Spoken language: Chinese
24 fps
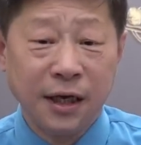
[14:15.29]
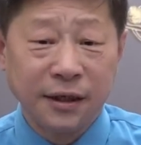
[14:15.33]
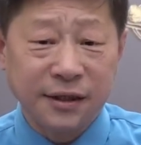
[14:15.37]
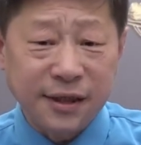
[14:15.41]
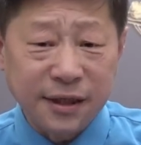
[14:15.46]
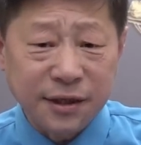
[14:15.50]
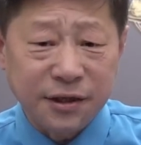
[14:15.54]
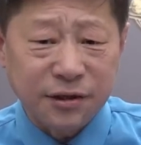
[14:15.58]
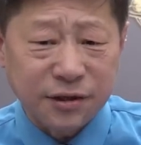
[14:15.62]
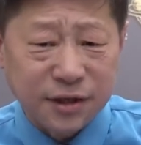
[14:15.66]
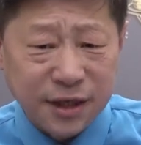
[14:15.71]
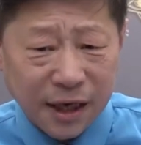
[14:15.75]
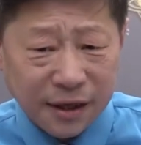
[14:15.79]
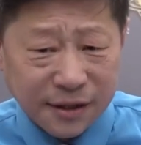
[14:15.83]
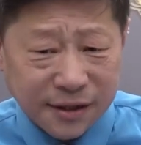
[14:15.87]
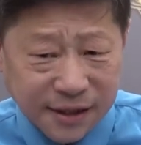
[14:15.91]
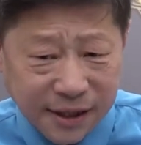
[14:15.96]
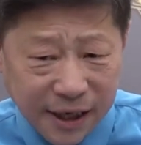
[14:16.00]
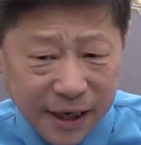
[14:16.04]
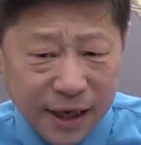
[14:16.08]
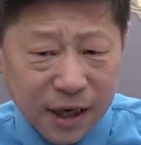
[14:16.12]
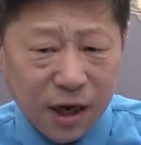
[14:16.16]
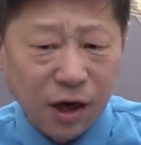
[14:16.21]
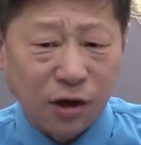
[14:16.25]
这就像
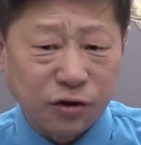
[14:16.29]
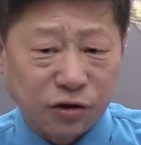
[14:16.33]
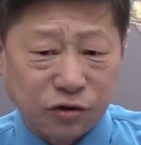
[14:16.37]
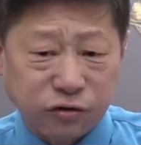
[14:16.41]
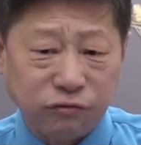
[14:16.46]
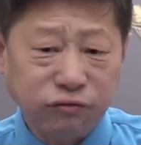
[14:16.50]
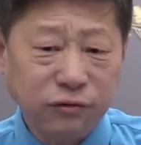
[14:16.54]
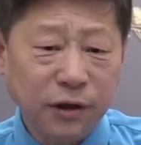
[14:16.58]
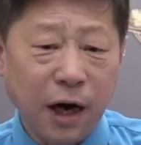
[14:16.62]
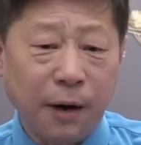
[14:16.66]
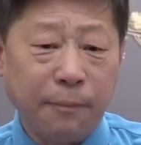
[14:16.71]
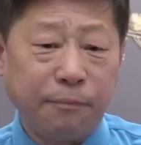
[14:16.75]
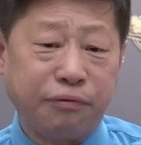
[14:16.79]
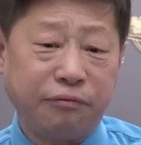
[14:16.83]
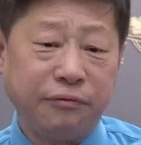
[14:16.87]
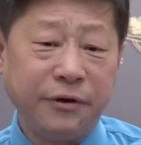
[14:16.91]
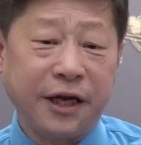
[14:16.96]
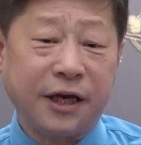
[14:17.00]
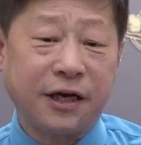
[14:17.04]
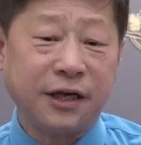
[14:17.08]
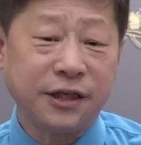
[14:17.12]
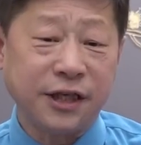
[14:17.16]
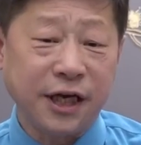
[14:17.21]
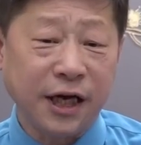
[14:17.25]
谁要除掉普
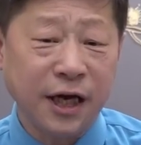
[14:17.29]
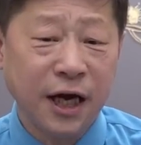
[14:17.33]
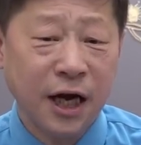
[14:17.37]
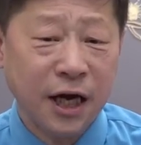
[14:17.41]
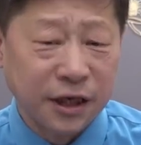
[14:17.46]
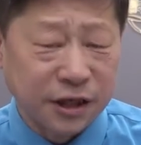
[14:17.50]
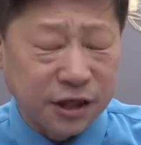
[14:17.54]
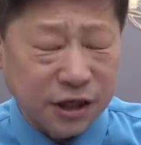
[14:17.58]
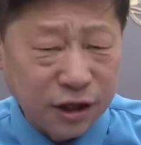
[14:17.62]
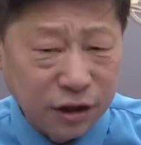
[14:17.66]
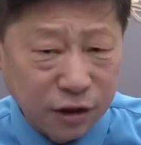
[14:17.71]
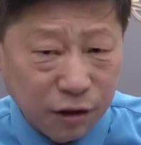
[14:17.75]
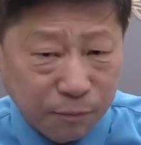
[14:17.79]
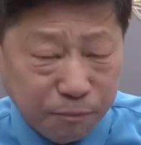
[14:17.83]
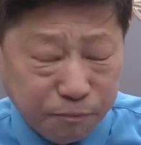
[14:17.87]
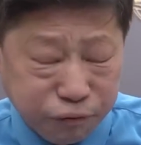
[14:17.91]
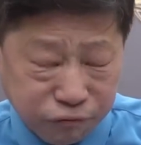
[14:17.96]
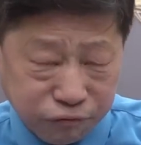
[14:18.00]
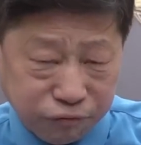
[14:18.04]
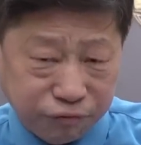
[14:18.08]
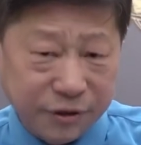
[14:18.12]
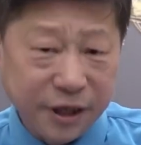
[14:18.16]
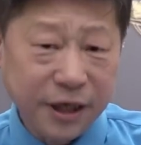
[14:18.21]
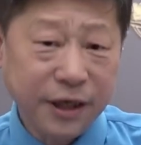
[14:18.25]
里戈金，只有
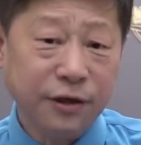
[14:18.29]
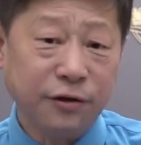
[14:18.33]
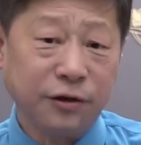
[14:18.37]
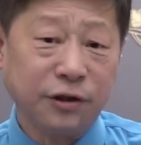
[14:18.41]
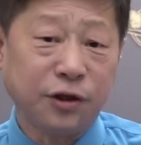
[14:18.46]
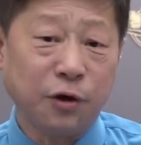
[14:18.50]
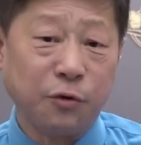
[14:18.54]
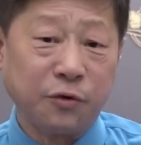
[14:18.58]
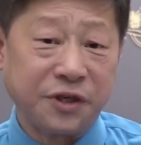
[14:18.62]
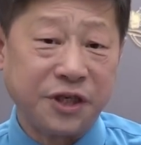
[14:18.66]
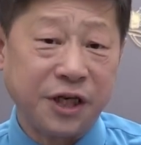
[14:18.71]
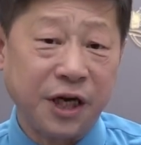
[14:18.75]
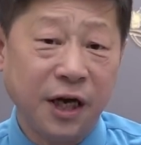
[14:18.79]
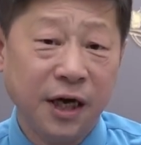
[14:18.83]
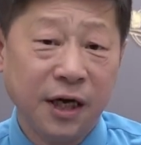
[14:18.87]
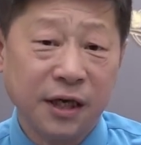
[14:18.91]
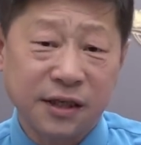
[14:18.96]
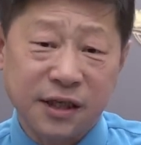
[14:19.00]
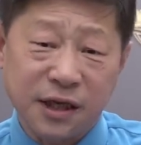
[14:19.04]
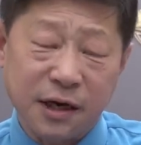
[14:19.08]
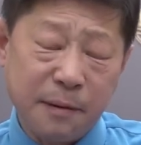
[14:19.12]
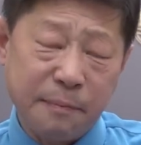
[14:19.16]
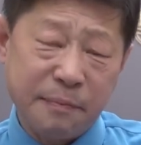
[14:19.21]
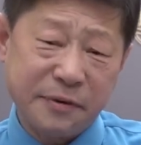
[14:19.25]
普京有动机，
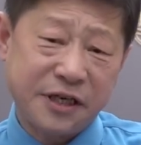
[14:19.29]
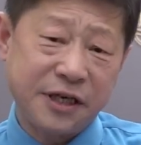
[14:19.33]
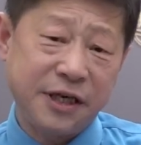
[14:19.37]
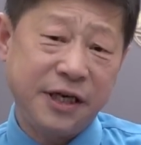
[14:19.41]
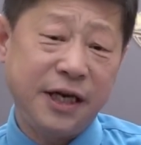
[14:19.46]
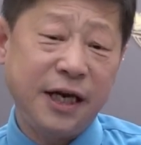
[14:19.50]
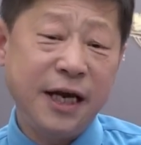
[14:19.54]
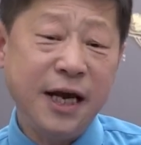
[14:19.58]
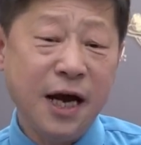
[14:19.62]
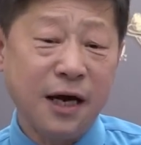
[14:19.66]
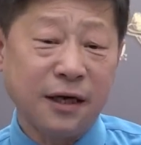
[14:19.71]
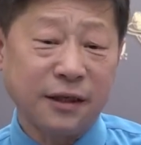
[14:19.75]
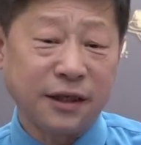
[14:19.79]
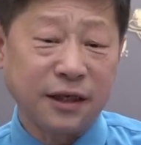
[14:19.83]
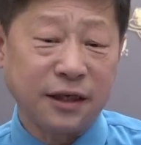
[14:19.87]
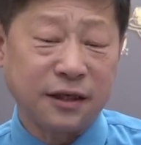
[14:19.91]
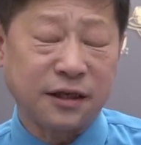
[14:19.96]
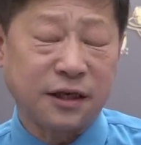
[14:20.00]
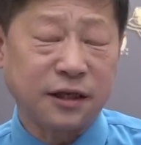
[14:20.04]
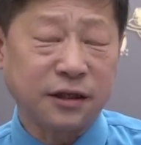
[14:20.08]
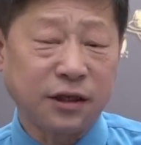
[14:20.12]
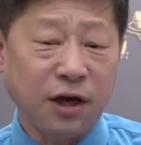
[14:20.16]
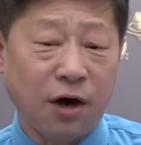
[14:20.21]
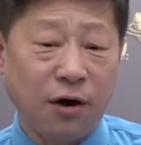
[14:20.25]
这个不是一样的
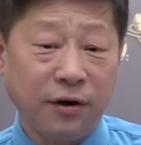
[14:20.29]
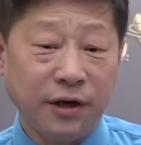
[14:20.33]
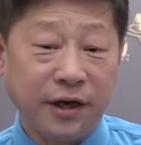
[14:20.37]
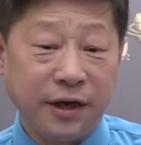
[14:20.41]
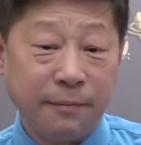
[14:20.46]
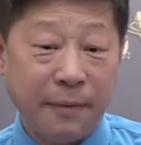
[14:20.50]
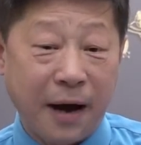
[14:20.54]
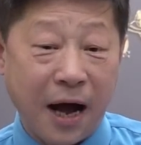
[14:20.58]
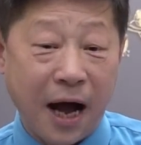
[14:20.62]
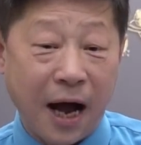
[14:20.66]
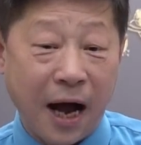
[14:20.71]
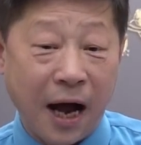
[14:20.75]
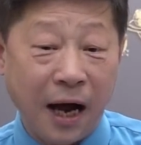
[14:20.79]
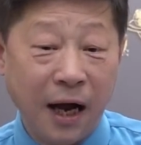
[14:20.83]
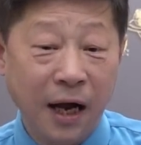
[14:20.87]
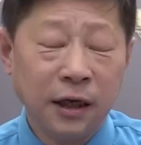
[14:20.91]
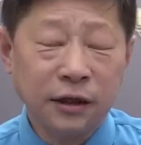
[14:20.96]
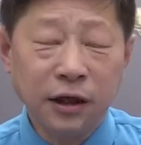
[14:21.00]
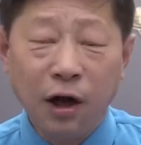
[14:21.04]
这个道理嘛？